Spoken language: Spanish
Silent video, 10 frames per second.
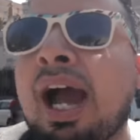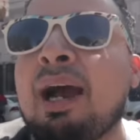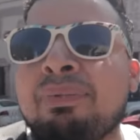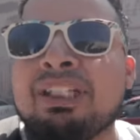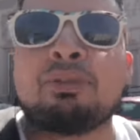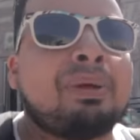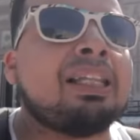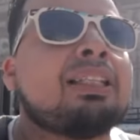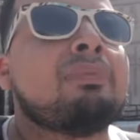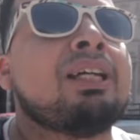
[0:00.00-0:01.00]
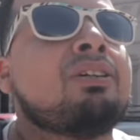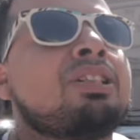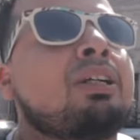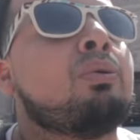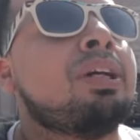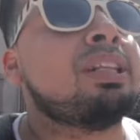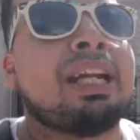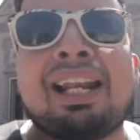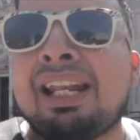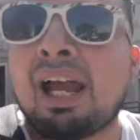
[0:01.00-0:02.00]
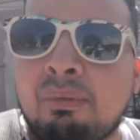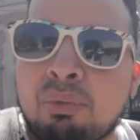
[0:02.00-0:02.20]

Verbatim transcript: A mis espaldas, amigos, se encuentra la